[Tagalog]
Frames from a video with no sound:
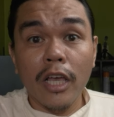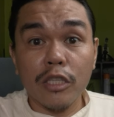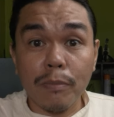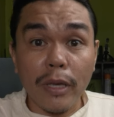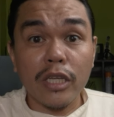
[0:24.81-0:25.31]

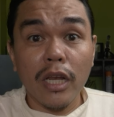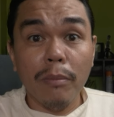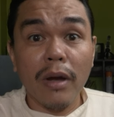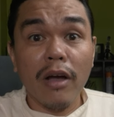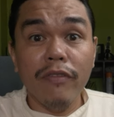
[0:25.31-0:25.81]
especially
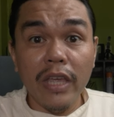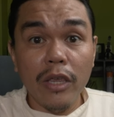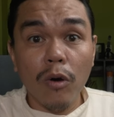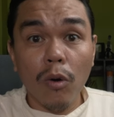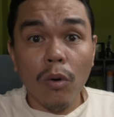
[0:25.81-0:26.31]
mga
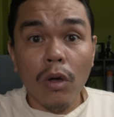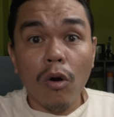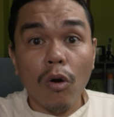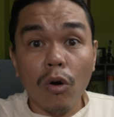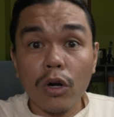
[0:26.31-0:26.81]
video
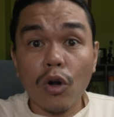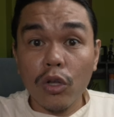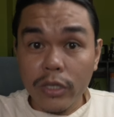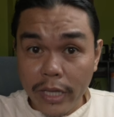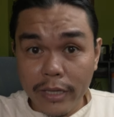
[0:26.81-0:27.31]
or
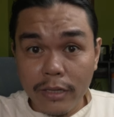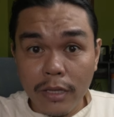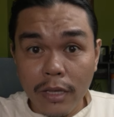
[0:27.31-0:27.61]
content.